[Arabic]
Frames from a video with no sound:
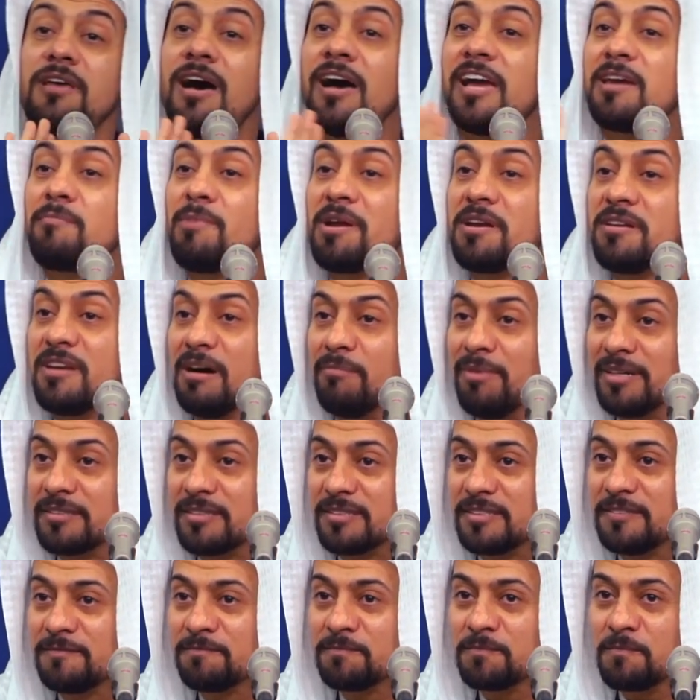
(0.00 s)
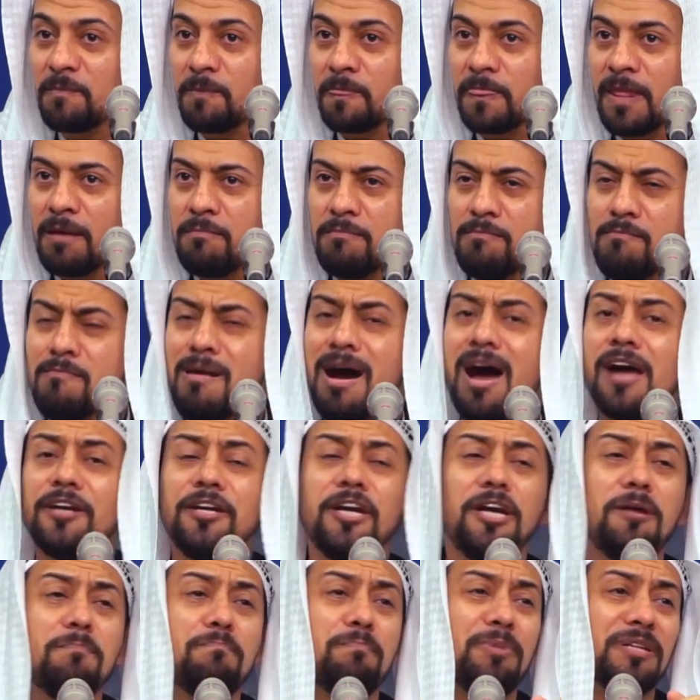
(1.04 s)
دائما نمطي ما
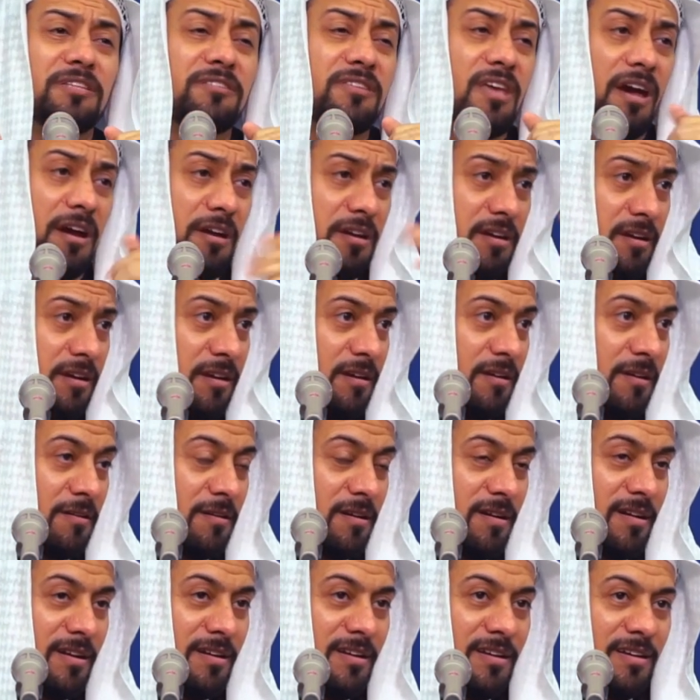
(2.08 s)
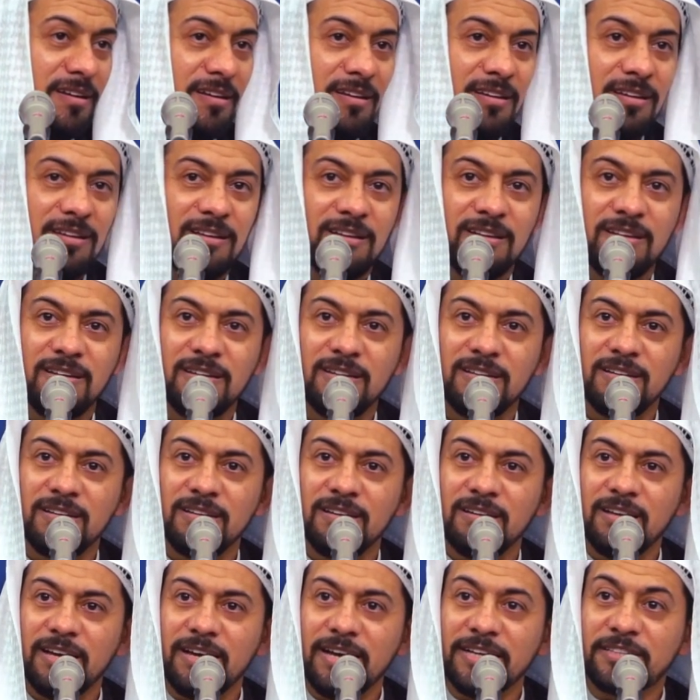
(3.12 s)
يحب التغيير
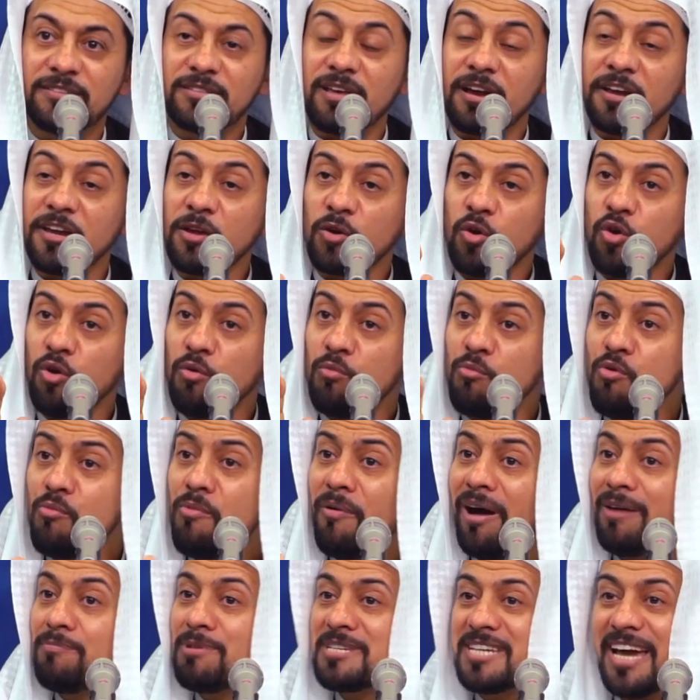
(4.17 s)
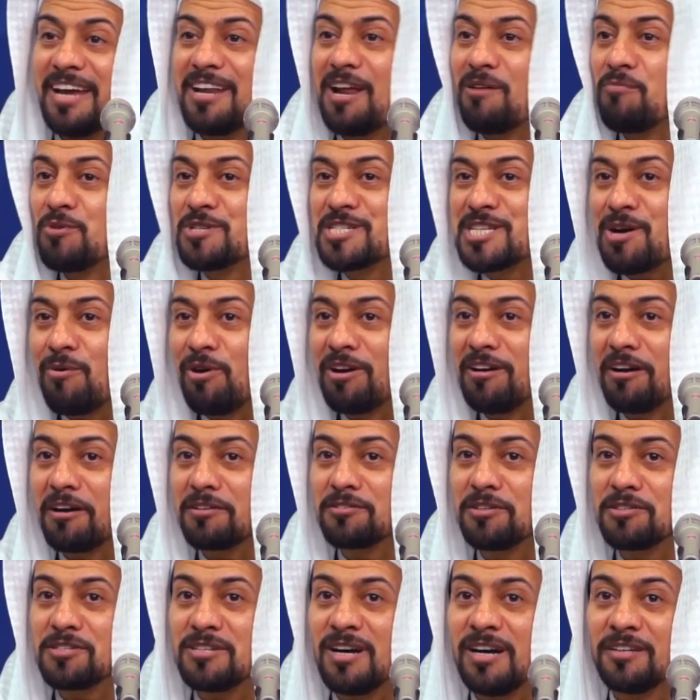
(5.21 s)
التغيير هو مو بس على المستوى
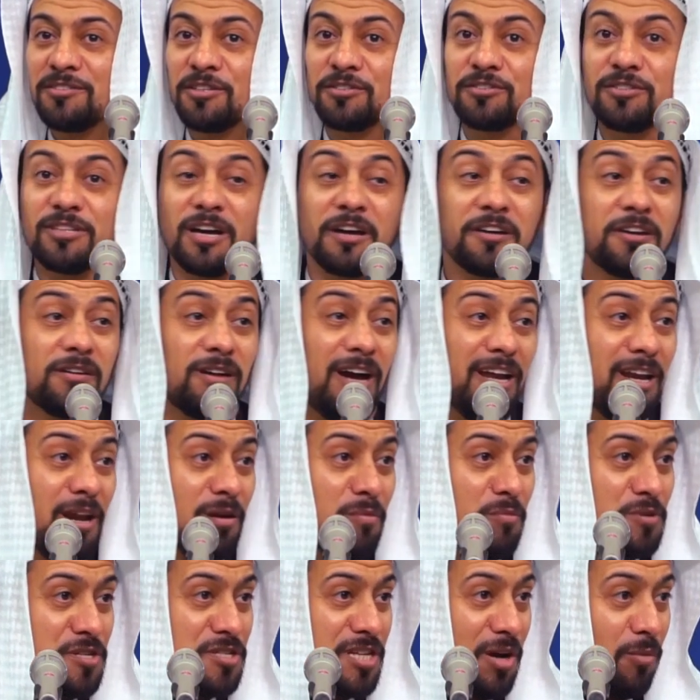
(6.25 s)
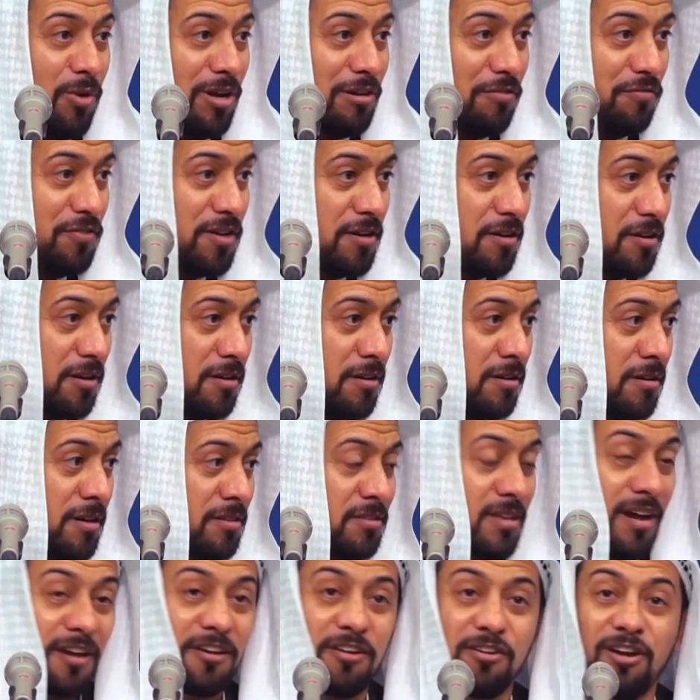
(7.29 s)
الاقتصادي التغيير على المستوى الفكري
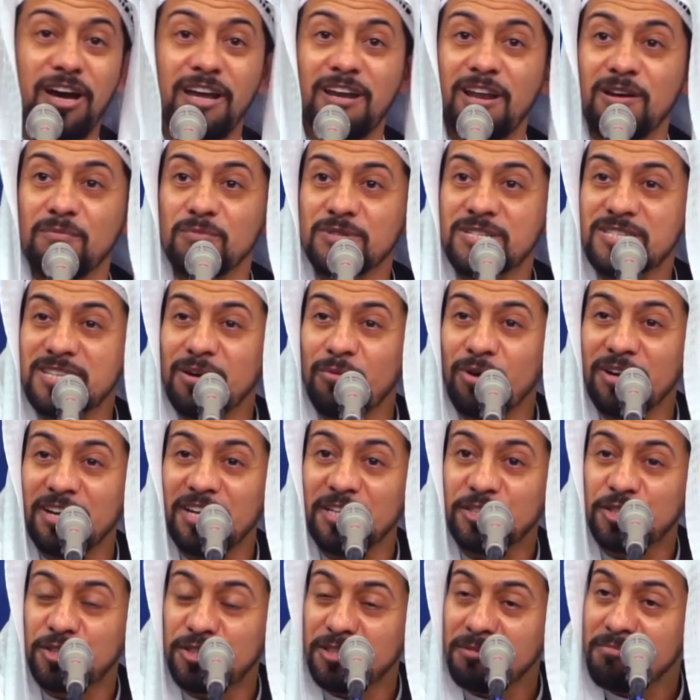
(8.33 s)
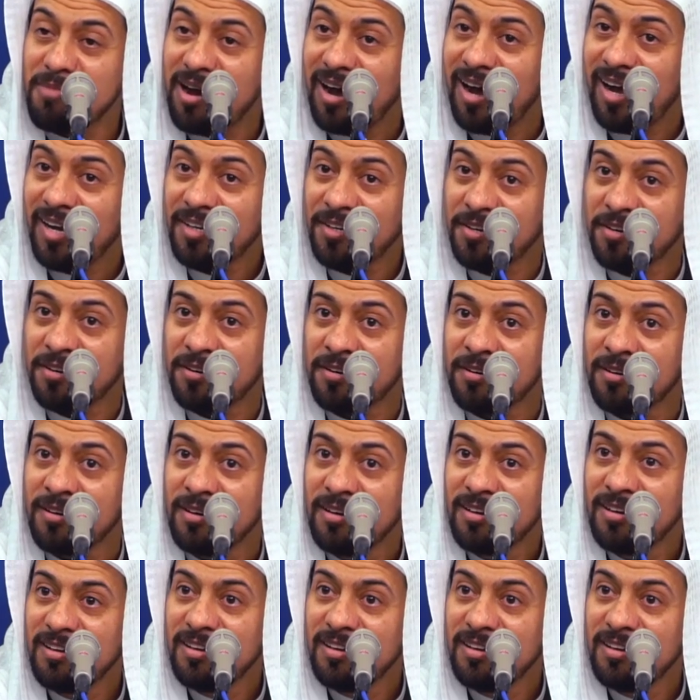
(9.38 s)
التغيير على المستوى الاجتماعي